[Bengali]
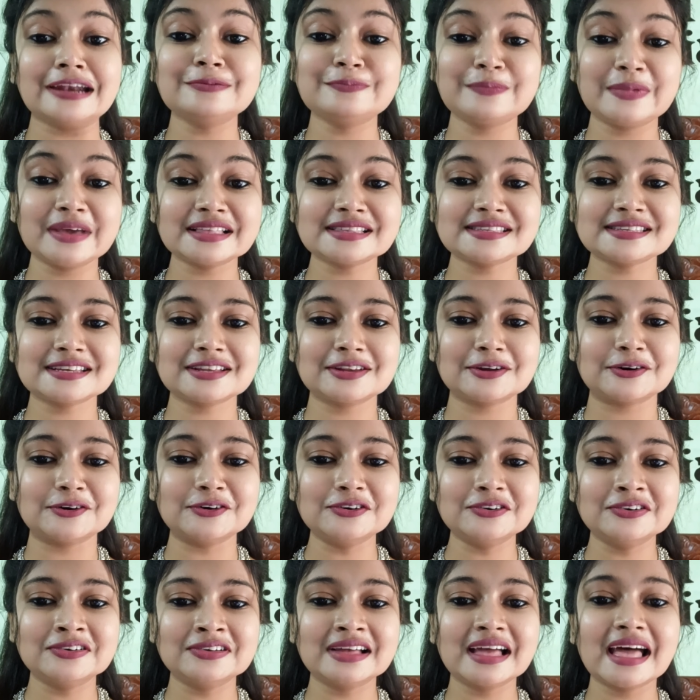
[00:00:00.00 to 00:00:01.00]
পেয়েছিল
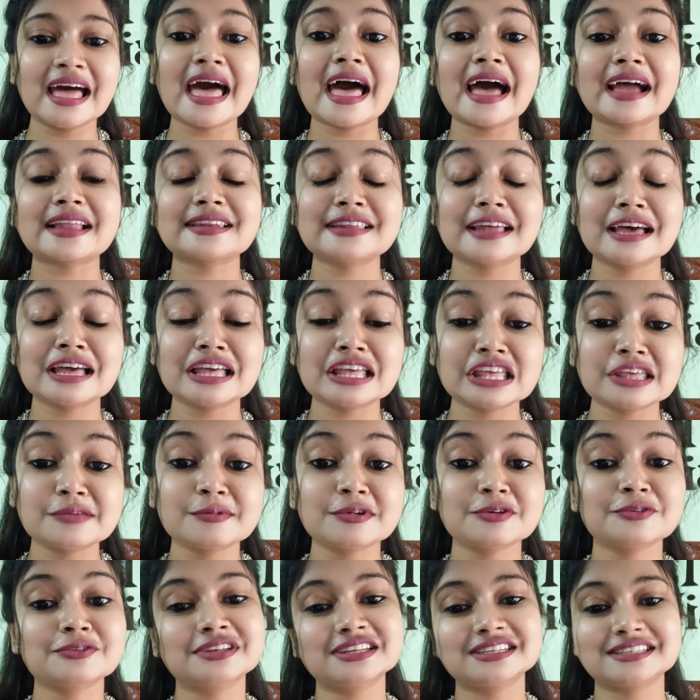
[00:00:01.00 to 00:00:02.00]
একটা
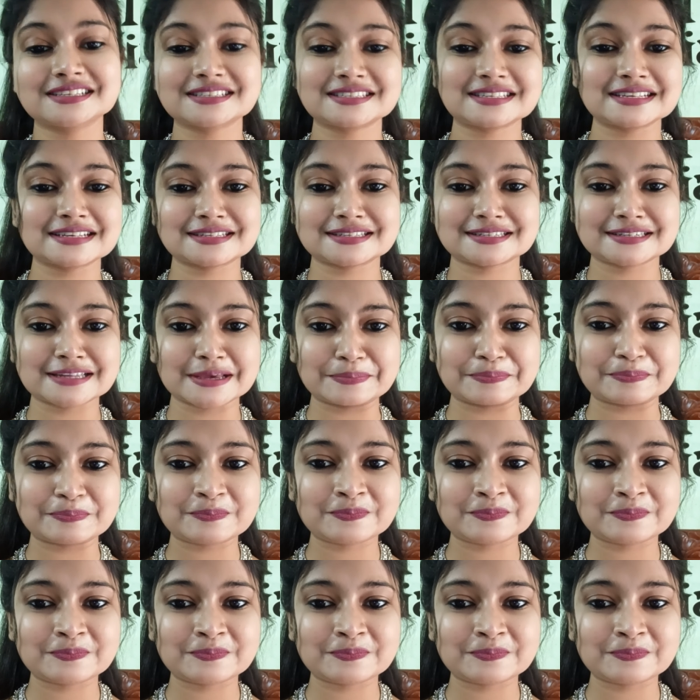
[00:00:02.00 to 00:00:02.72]
ইমিউনিটি সিস্টেম